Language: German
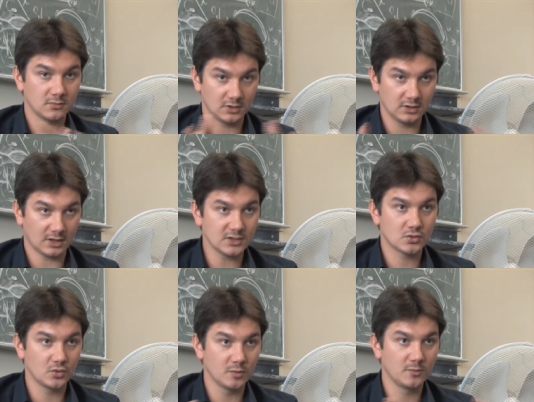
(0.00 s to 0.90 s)
in
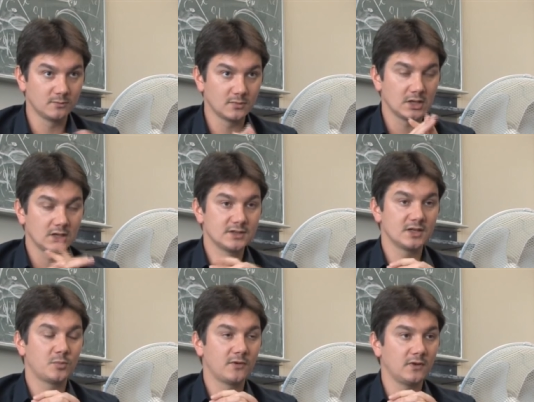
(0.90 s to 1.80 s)
Karlsruhe
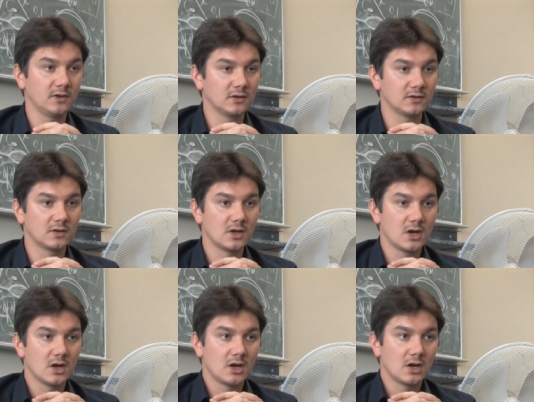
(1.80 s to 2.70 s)
sich befindet.
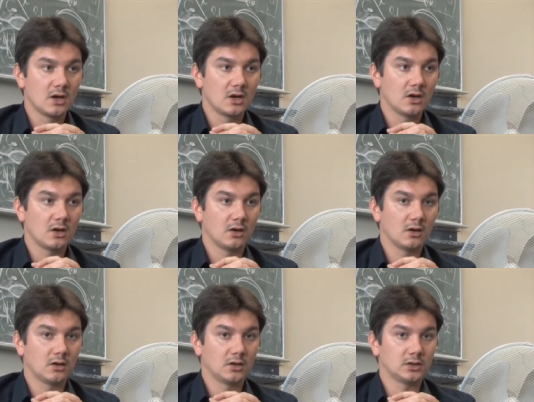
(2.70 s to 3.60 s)
Äh,
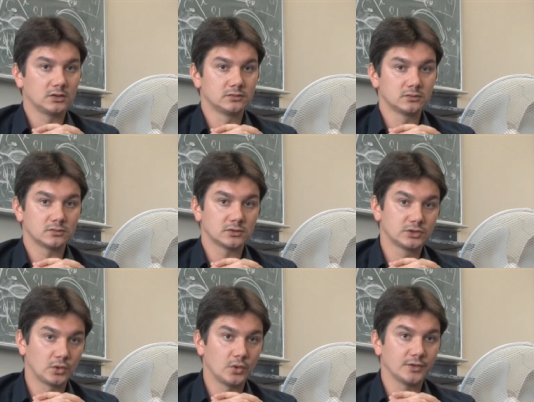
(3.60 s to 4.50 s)

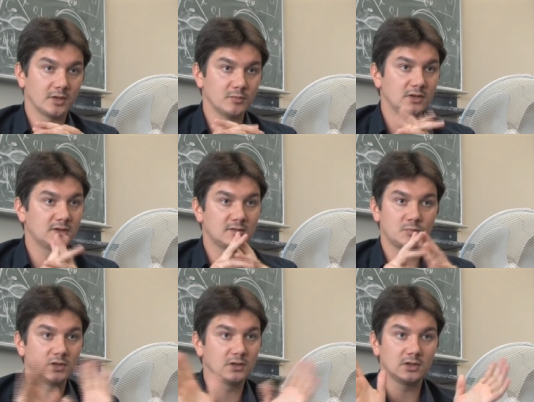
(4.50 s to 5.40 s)
so, damit
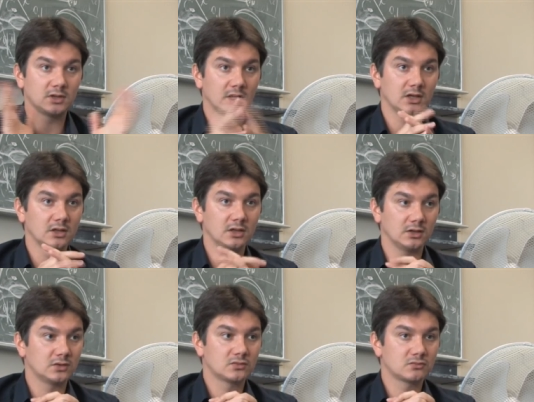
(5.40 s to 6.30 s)
bin ich
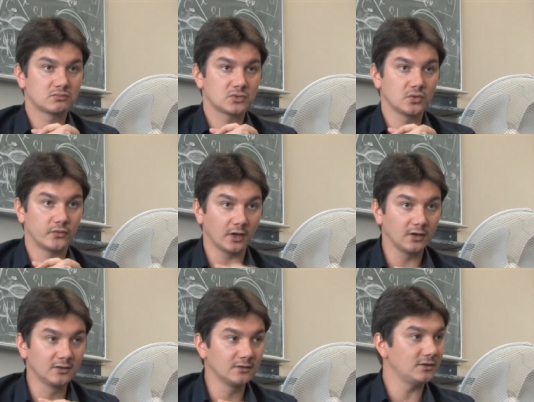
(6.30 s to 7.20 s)
eigentlich
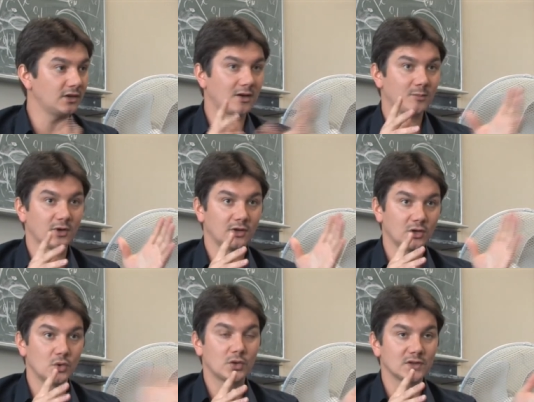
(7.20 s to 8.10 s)
zufrieden. Ich habe
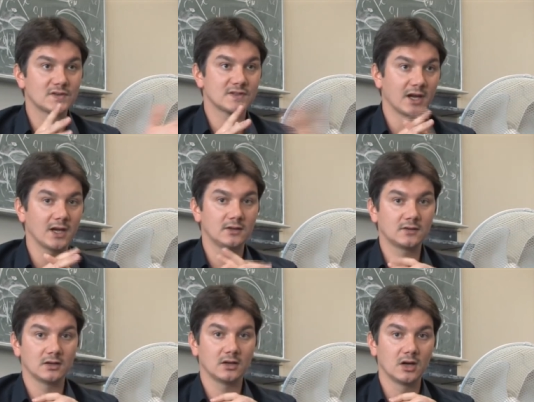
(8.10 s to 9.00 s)
genügend Zeit,
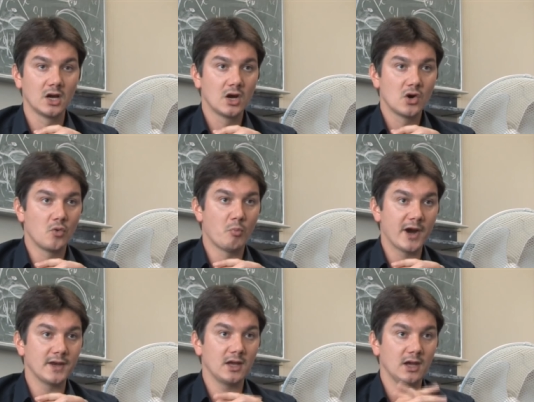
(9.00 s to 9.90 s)
äh, um
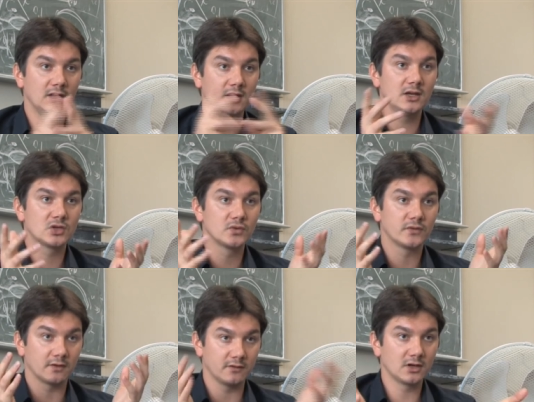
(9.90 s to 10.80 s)
meine Idee zu
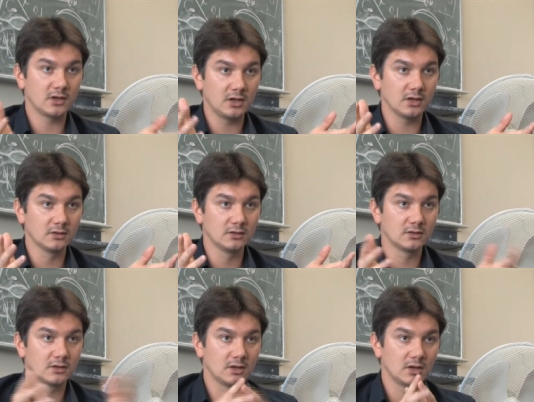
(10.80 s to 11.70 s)
verwirklichen
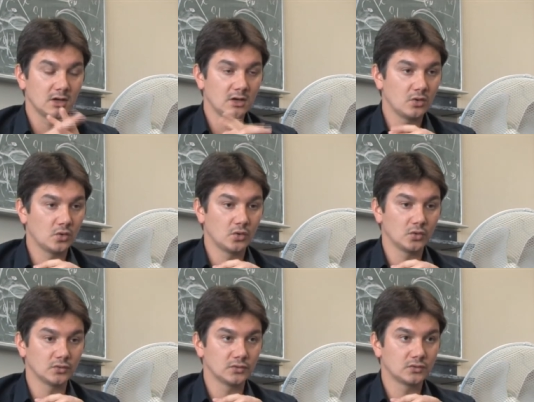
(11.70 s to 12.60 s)

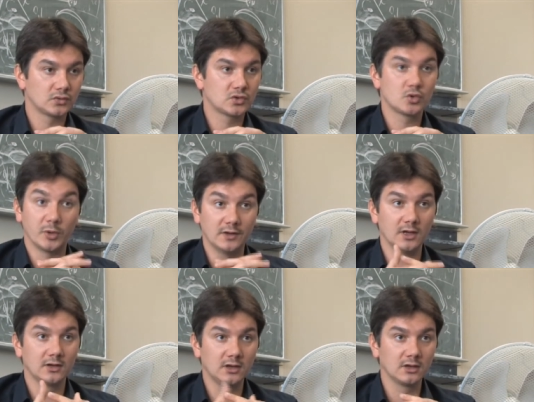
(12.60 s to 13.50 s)
und zu
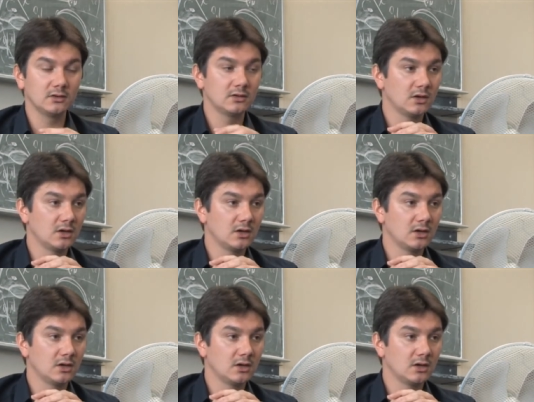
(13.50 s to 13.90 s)
bedenken.